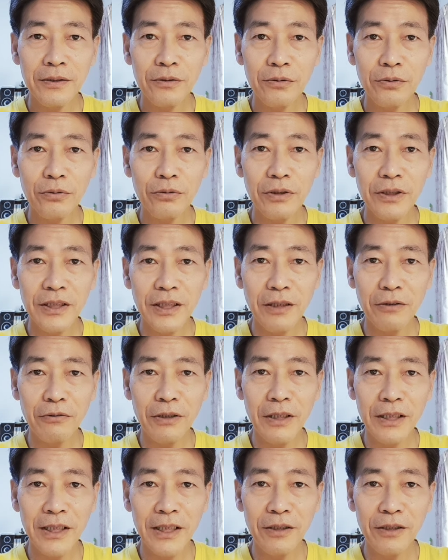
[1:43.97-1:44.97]
如果小
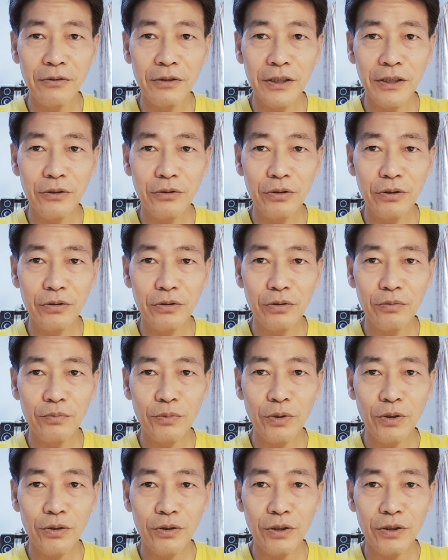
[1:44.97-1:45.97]
光点对你做出
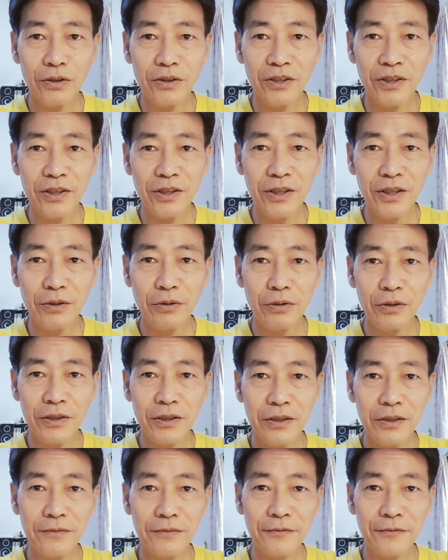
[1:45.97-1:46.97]
某种示意或
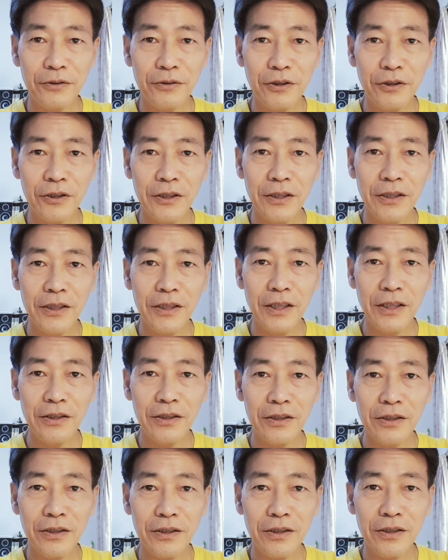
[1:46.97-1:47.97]
示福于你，届
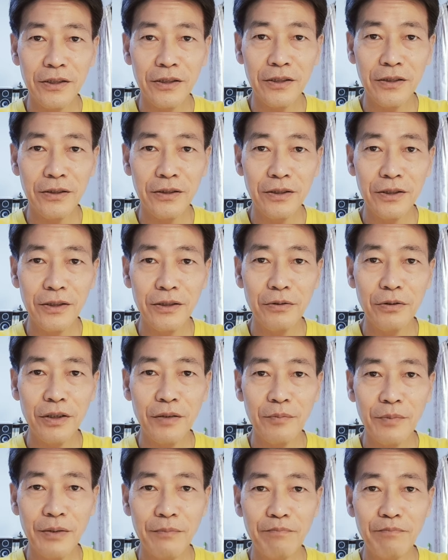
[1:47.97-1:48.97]
时智智
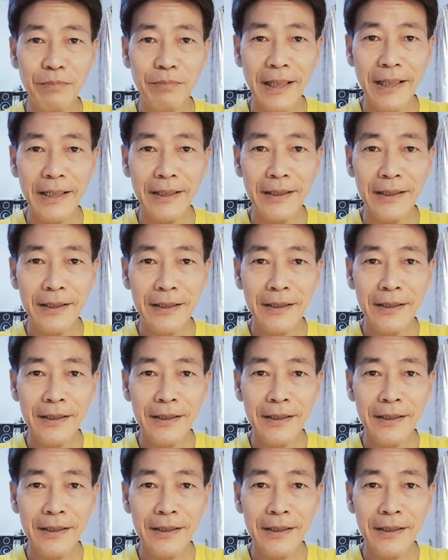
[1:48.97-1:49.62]
慧明白